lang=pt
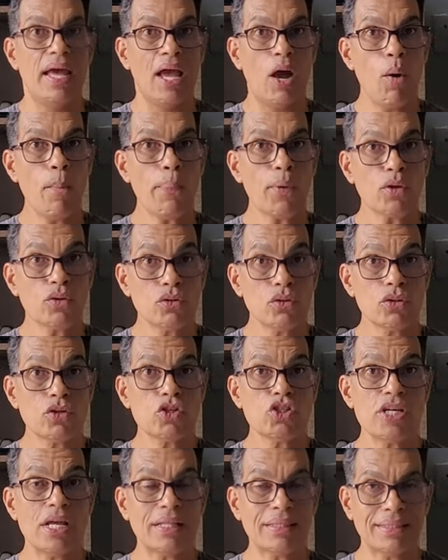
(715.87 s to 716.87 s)
é um
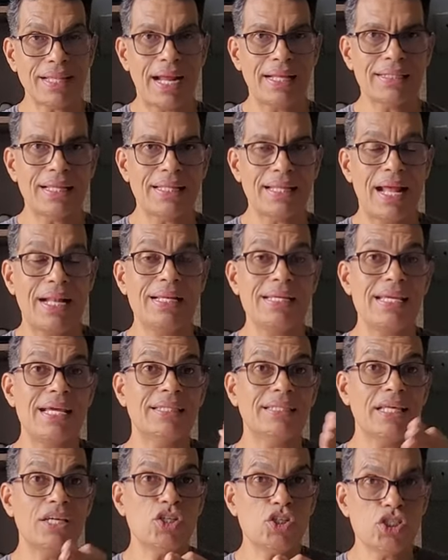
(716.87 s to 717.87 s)
produto de entrada da
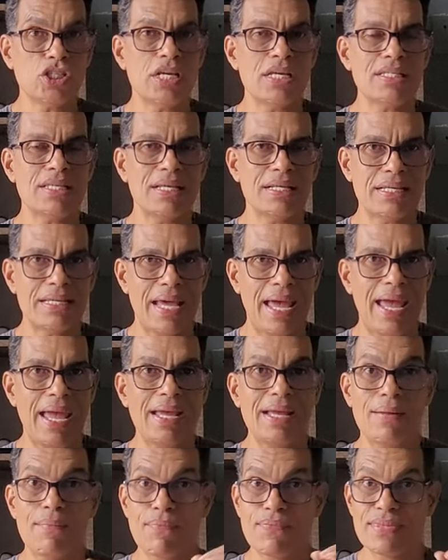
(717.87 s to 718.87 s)
linha
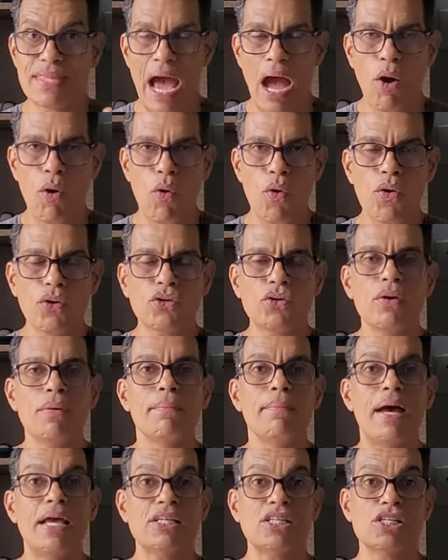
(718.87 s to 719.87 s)
TXNR da Onkyo,
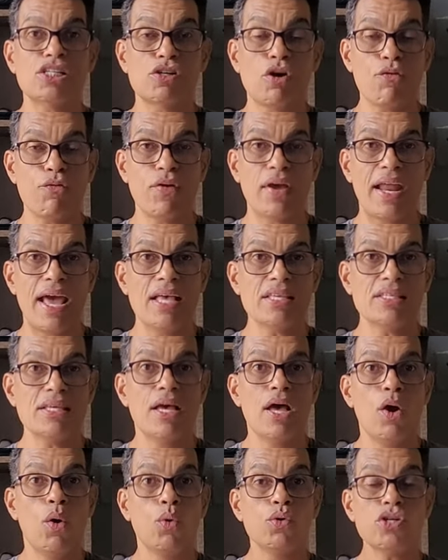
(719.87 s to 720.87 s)
mas que já oferece
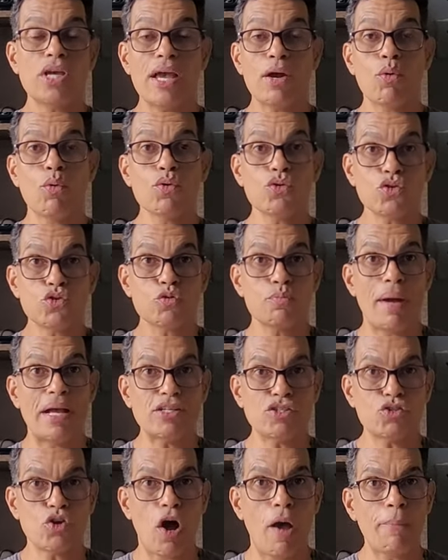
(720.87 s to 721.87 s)
os recursos
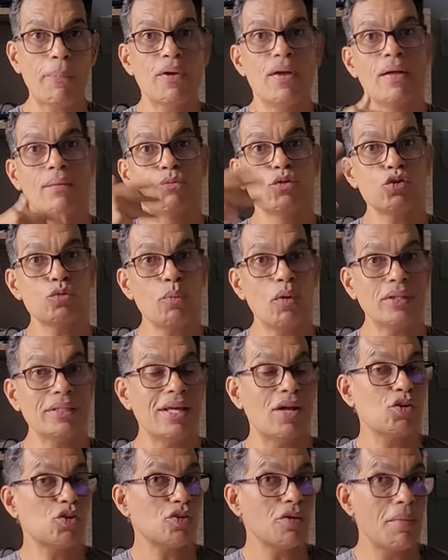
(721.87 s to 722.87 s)
mais top dos
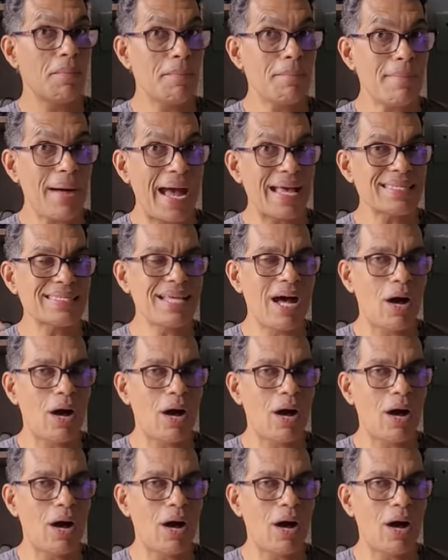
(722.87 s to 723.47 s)
modelos mais